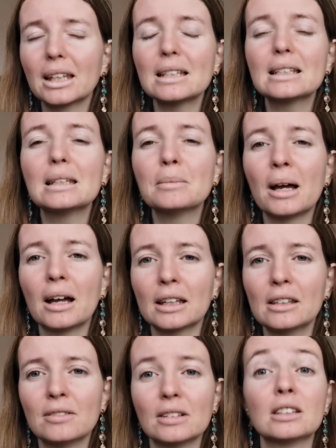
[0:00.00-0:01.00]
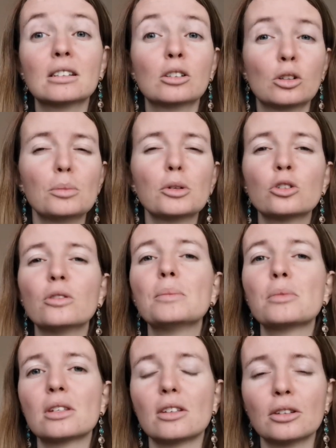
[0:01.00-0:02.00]
qu'est-ce qui m'arrive Comment je
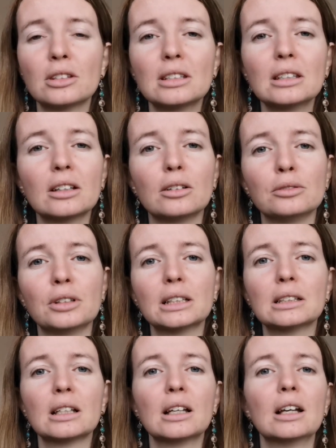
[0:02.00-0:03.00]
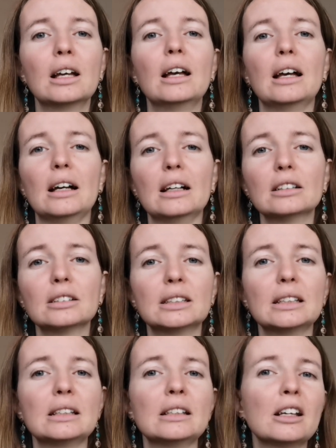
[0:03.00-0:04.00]
vais me sentir en fait hein,
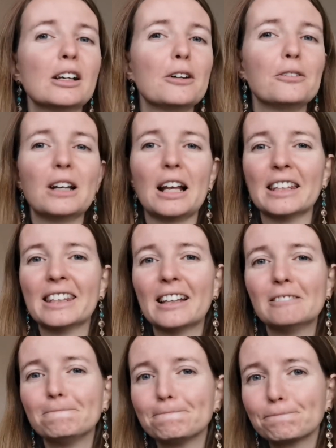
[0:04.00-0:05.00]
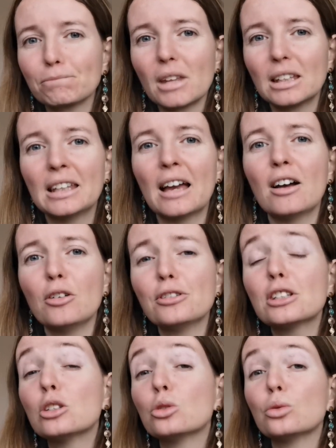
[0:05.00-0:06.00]
C'est voilà, il y a, en
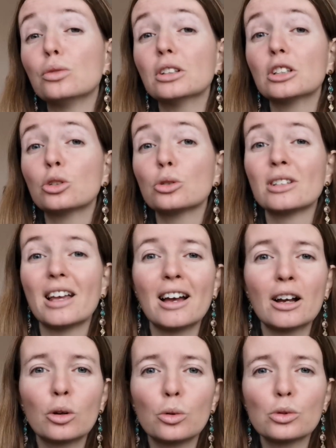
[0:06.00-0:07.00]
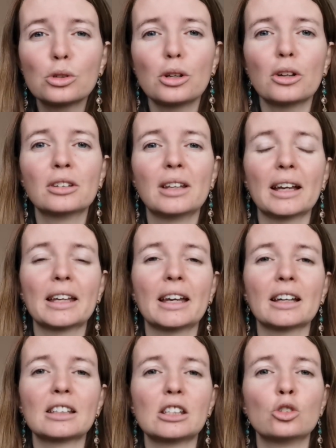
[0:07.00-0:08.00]
fait c'est souvent des choses inconscientes
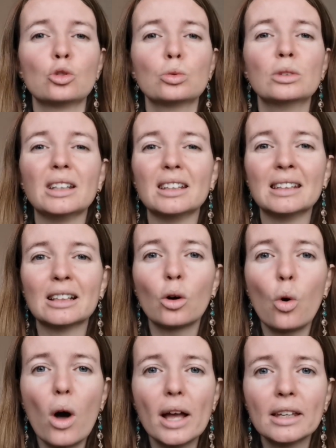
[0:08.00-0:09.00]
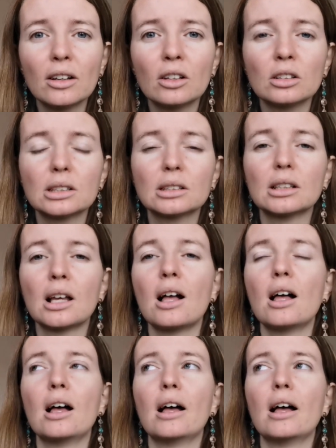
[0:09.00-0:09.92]
derrière qui jouent, des, des croyances